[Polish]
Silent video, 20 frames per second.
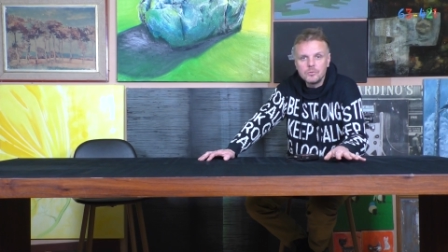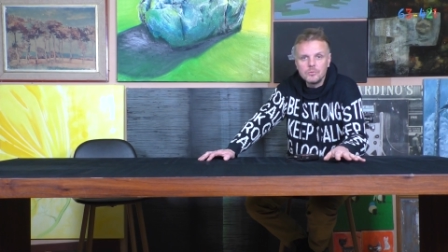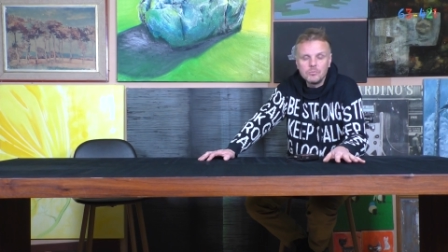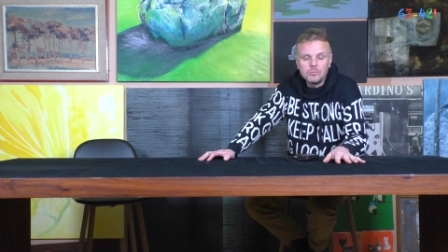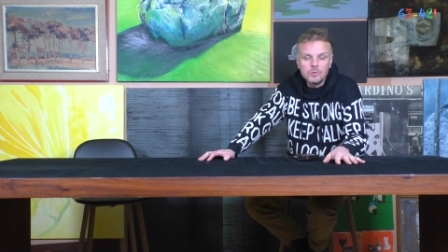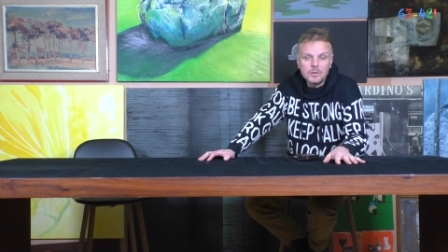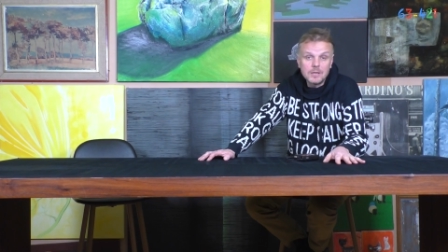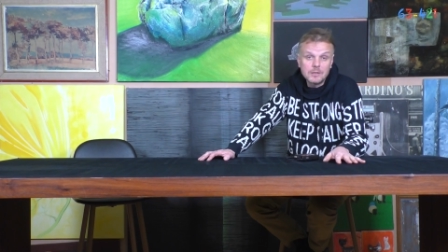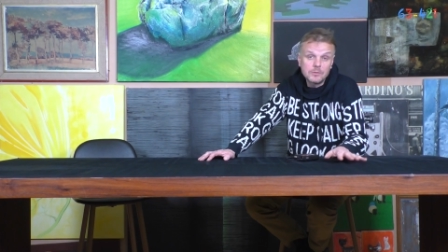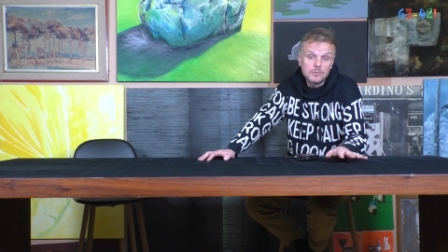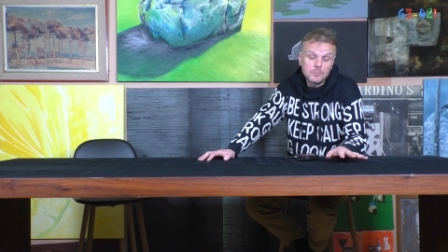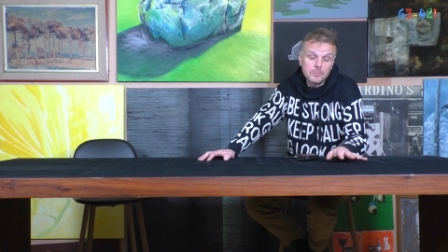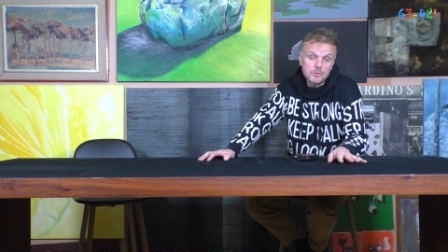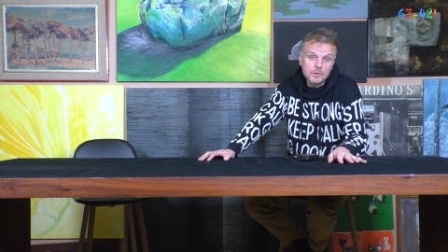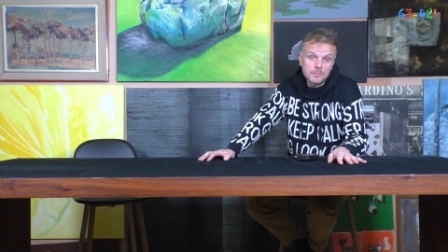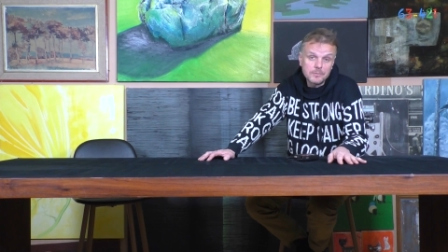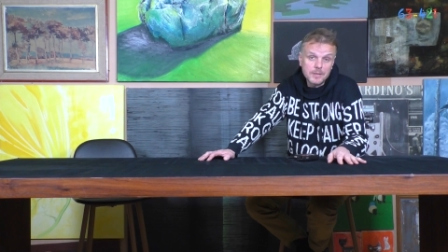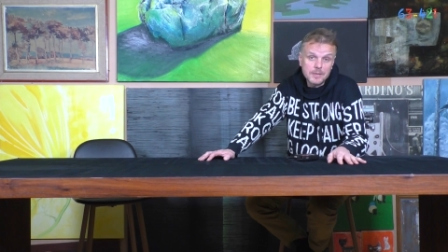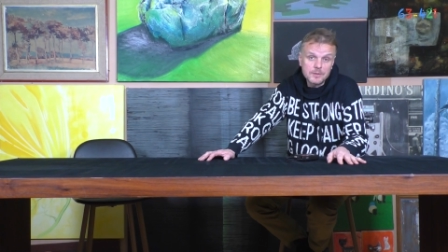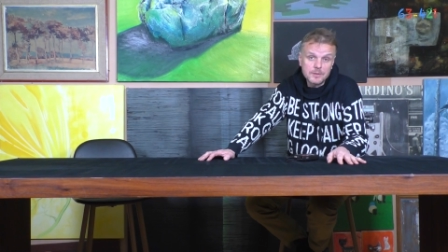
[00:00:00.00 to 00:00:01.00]
12,
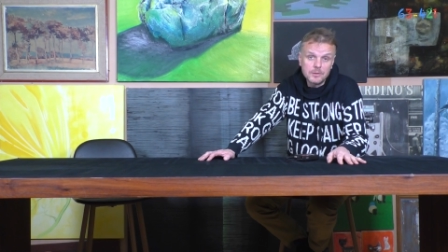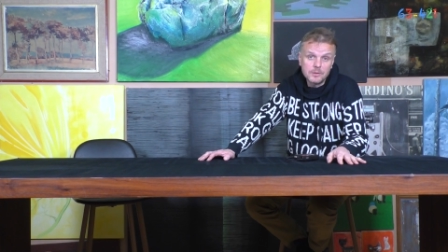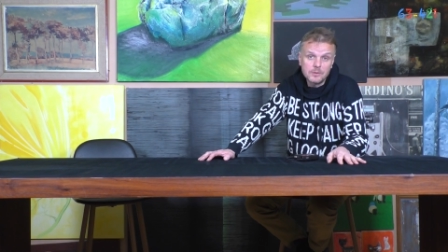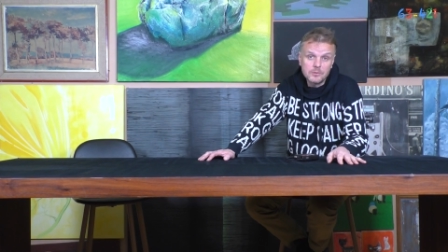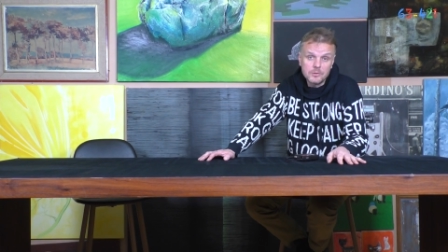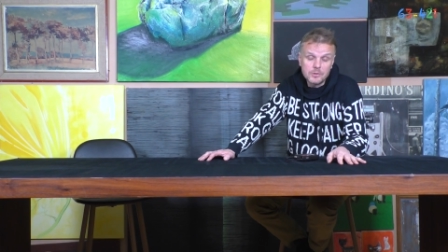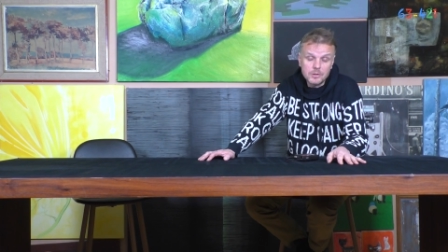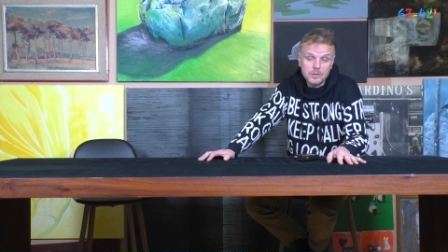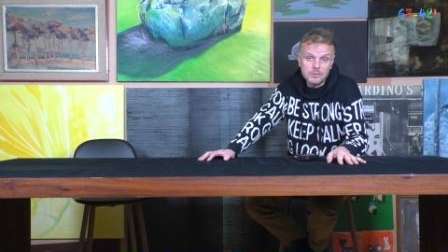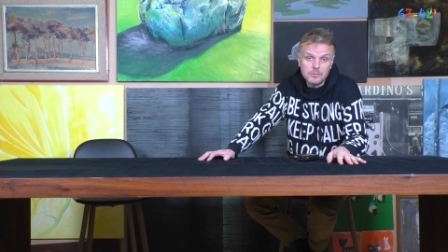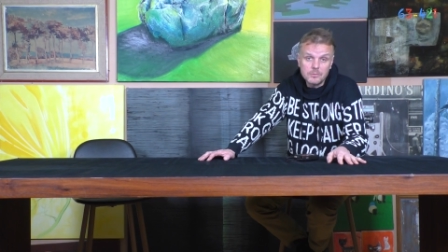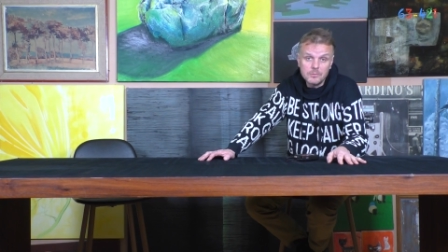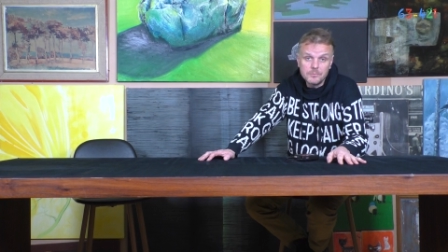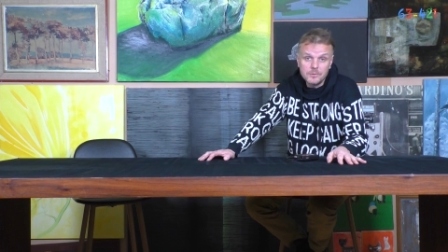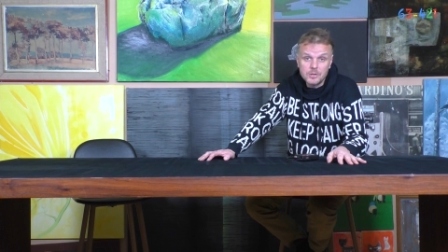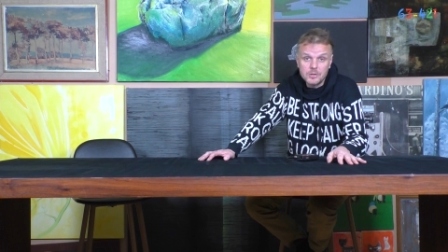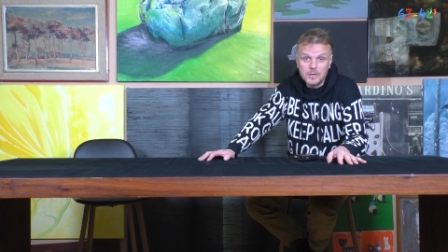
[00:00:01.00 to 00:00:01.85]
może więcej odcinków.